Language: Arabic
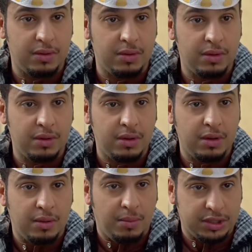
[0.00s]
وش
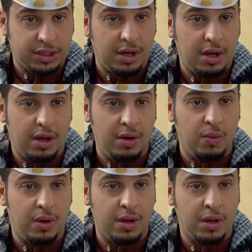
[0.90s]
رايك ما شاء الله
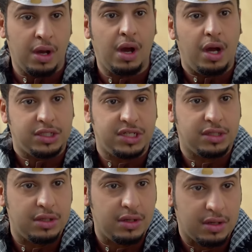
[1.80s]
حلوه
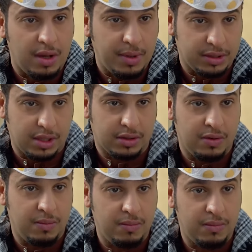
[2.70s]
اقصد كم قطتكم